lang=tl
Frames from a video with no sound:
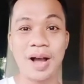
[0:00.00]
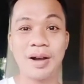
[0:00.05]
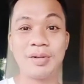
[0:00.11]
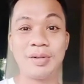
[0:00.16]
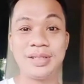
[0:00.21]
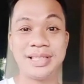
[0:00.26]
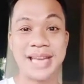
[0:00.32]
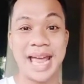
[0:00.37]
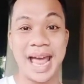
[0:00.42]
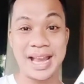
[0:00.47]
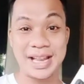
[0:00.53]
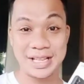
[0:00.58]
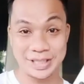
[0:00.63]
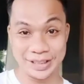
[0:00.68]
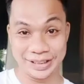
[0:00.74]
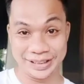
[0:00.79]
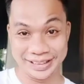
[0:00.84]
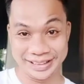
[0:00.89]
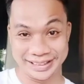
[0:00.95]

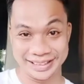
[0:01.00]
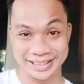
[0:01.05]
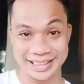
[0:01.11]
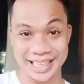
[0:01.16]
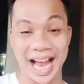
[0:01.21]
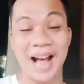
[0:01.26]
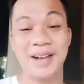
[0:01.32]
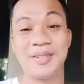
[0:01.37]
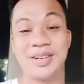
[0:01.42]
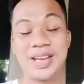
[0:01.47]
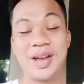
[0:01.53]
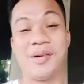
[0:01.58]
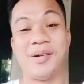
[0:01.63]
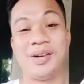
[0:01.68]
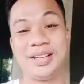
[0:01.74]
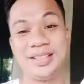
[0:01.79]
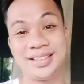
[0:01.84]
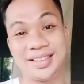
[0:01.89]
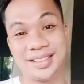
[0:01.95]
condenser nga akong
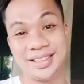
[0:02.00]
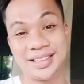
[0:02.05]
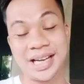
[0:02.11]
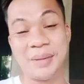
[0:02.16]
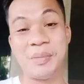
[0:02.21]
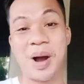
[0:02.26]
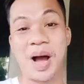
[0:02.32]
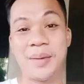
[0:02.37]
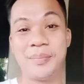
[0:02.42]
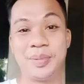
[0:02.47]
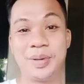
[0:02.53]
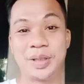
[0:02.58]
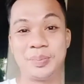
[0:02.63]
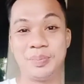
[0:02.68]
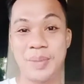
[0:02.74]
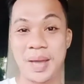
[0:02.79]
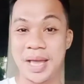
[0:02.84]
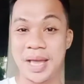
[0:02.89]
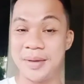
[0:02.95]
gi-order nga moabot
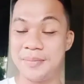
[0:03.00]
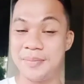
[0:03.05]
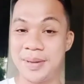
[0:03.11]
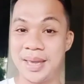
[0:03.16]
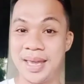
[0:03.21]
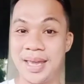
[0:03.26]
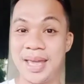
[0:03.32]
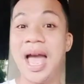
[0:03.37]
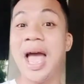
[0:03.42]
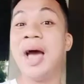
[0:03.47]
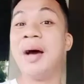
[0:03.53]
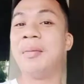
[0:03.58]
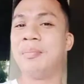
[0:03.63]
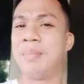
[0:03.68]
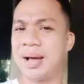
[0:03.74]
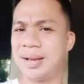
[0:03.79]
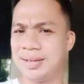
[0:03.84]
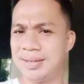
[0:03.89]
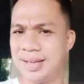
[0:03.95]
maybe
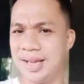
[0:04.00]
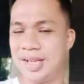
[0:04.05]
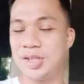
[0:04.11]
Monday,